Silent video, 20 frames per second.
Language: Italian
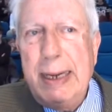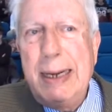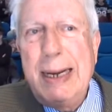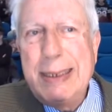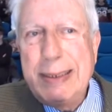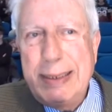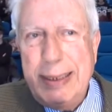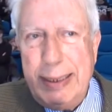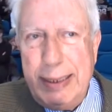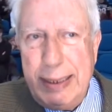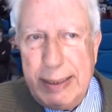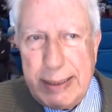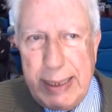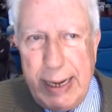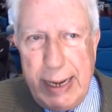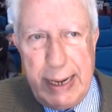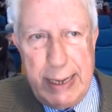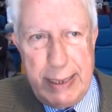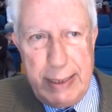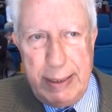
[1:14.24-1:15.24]
la
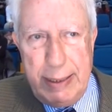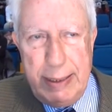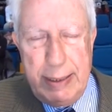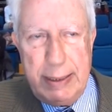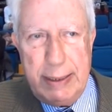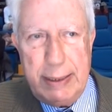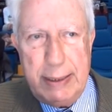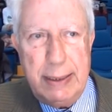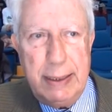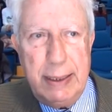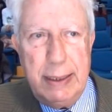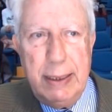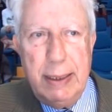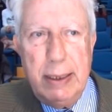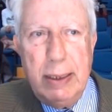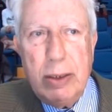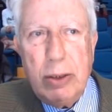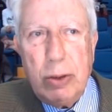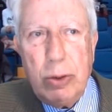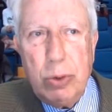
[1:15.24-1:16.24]
serietà
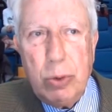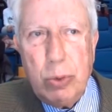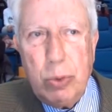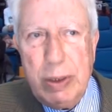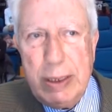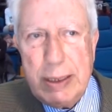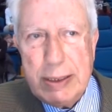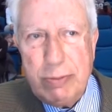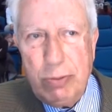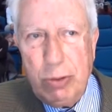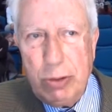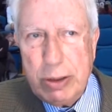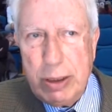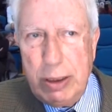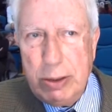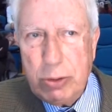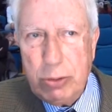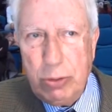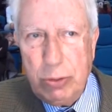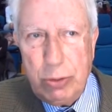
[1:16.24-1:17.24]
con cui ha svolto
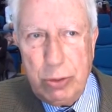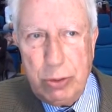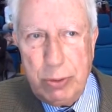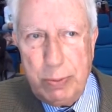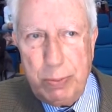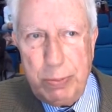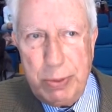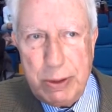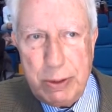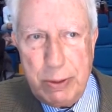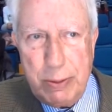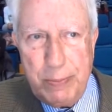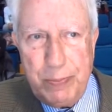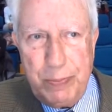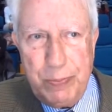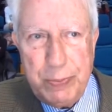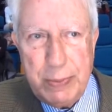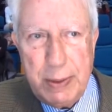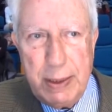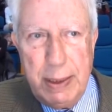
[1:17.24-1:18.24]
il suo compito,
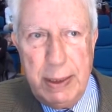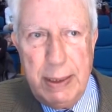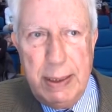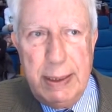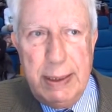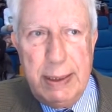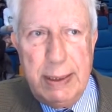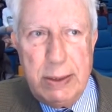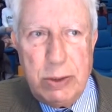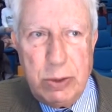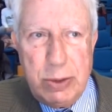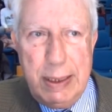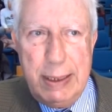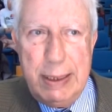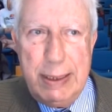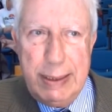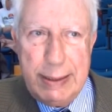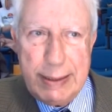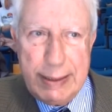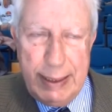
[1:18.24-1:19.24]

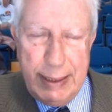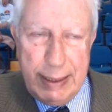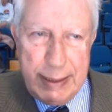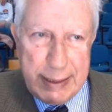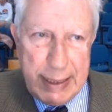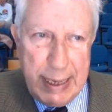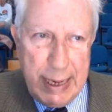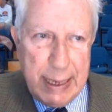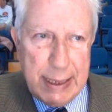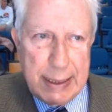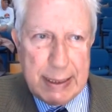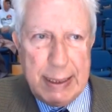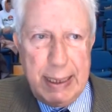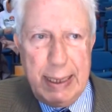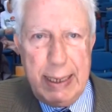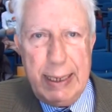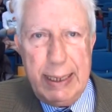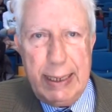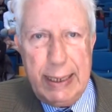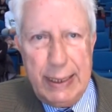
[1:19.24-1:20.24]
cioè serietà
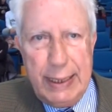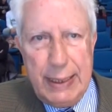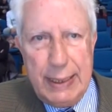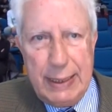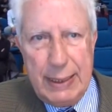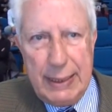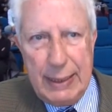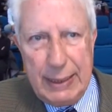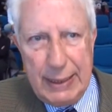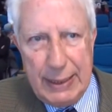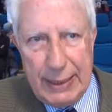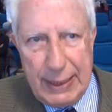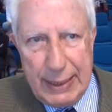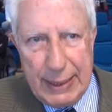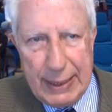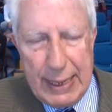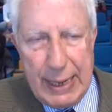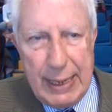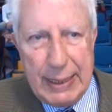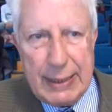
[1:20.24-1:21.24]
che è
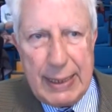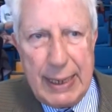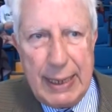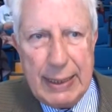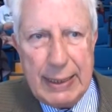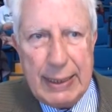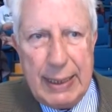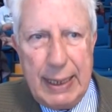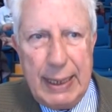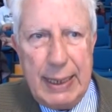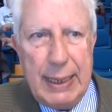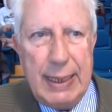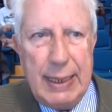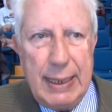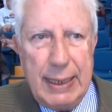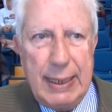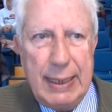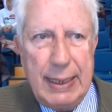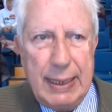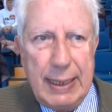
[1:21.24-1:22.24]
legata anche
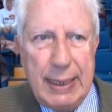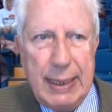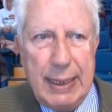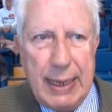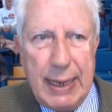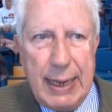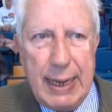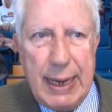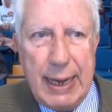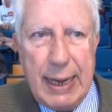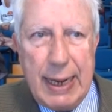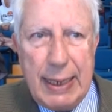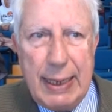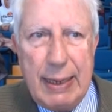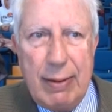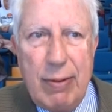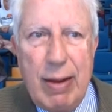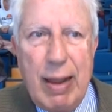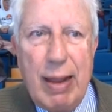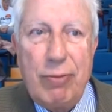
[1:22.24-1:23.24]

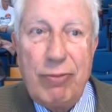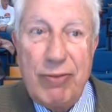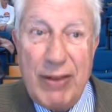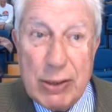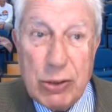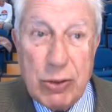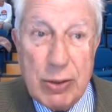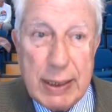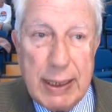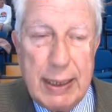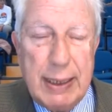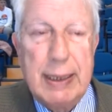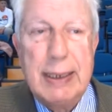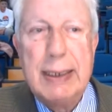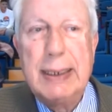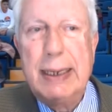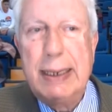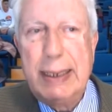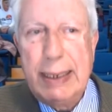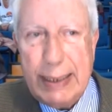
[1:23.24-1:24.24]
al, al fatto che
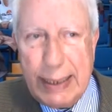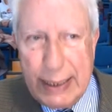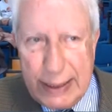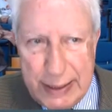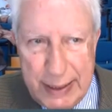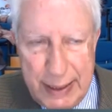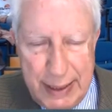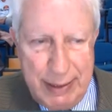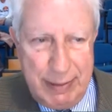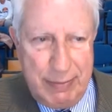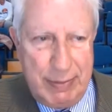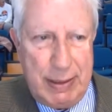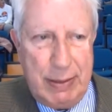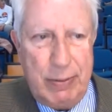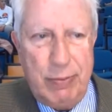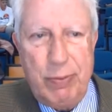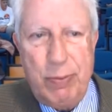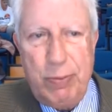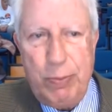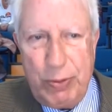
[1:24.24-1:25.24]
credeva
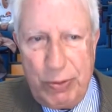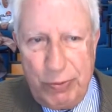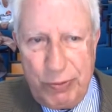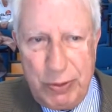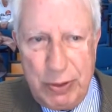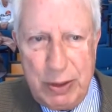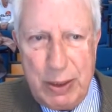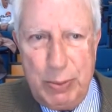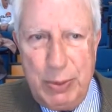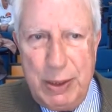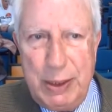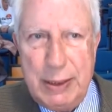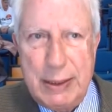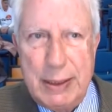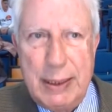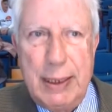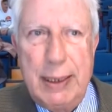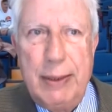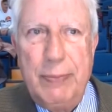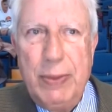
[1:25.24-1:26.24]

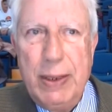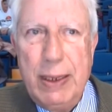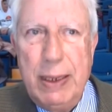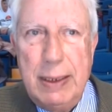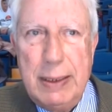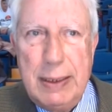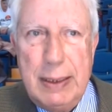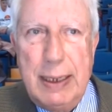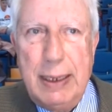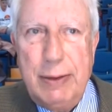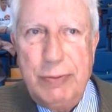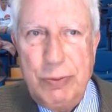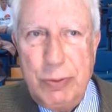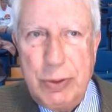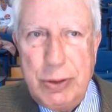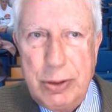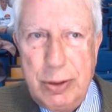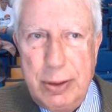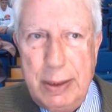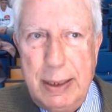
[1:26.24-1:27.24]
profondamente nella
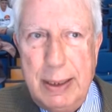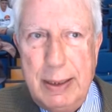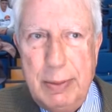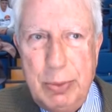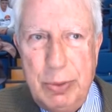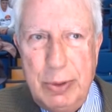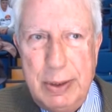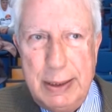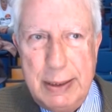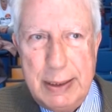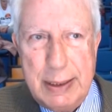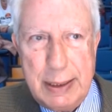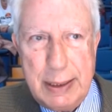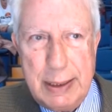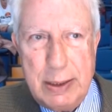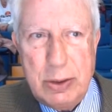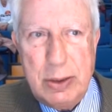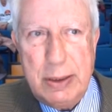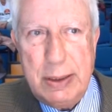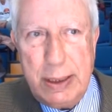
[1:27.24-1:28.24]
funzione della
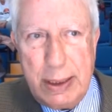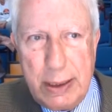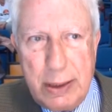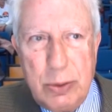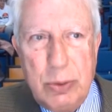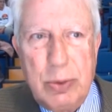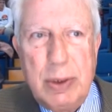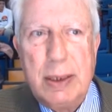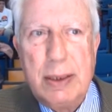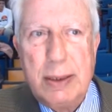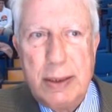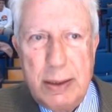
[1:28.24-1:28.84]
politica. Cioè dire, lui,